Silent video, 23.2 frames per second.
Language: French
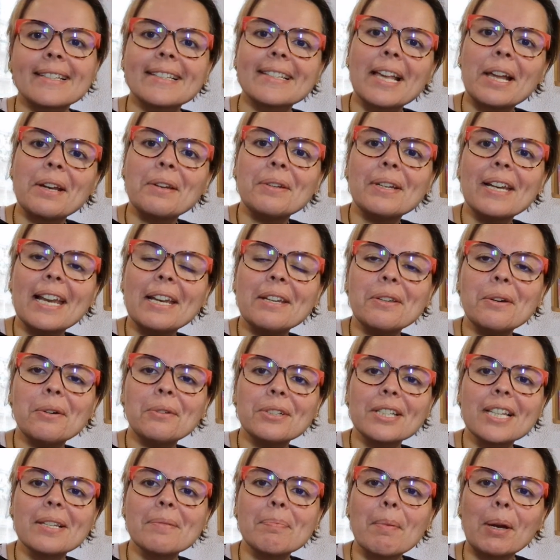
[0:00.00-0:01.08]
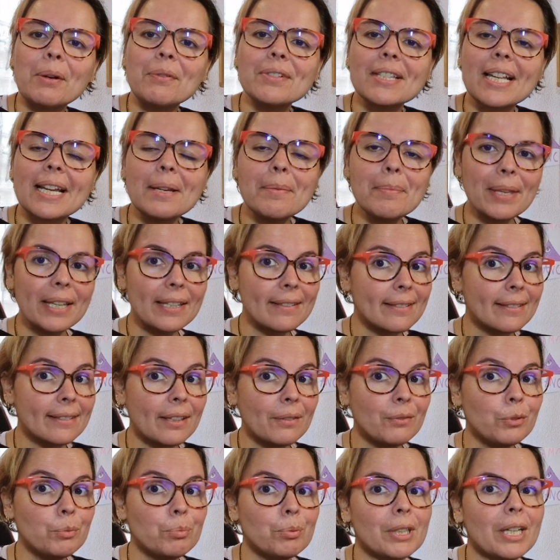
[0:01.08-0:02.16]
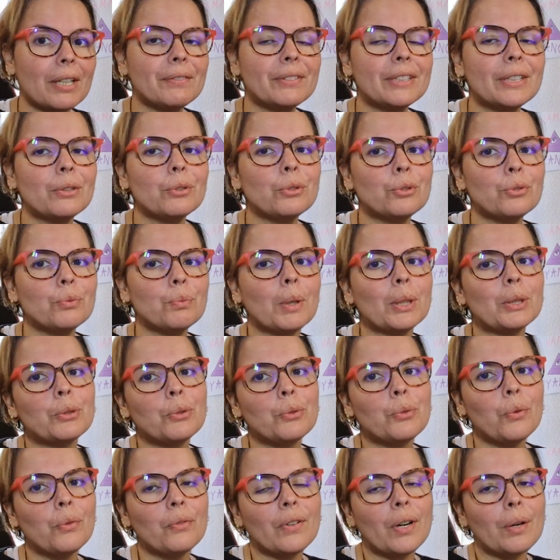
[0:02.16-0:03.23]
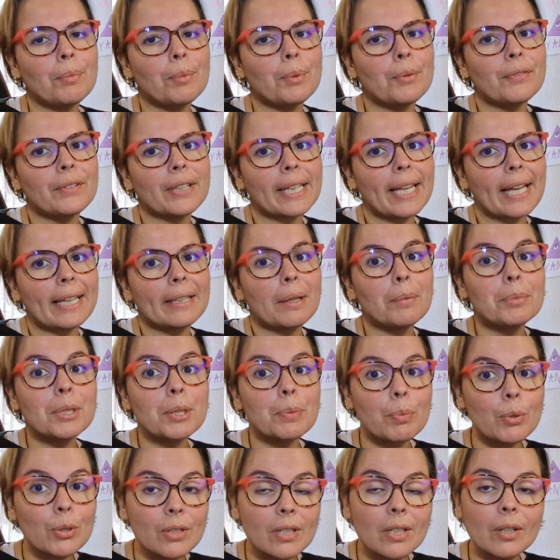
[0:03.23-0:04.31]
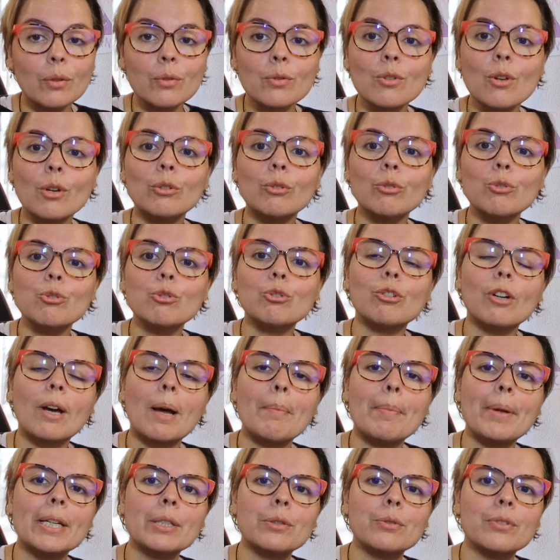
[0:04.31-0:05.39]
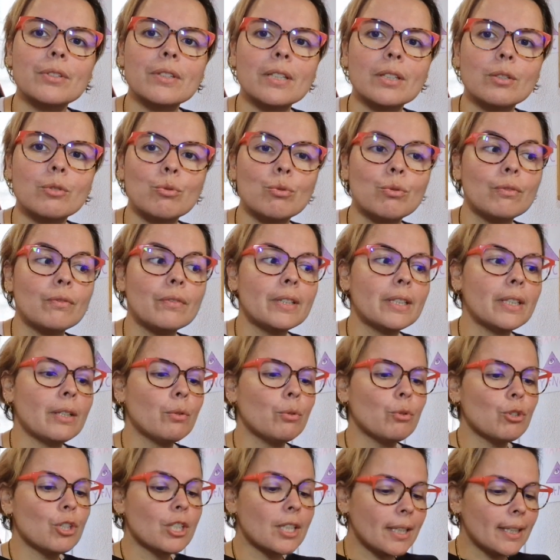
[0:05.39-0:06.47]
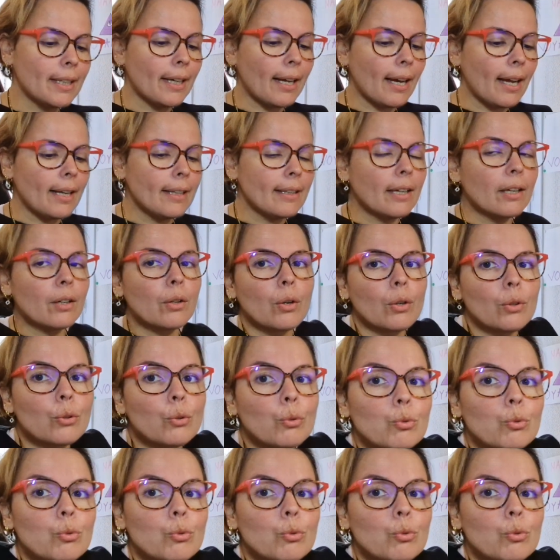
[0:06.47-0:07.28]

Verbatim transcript: Salut les lions, j'espère que vous allez bien, c'est à vous pour la vidéo du mois de novembre, on va regarder un petit peu ce qui ressort, donc je te rappelle que c'est une vidéo générale, d'accord,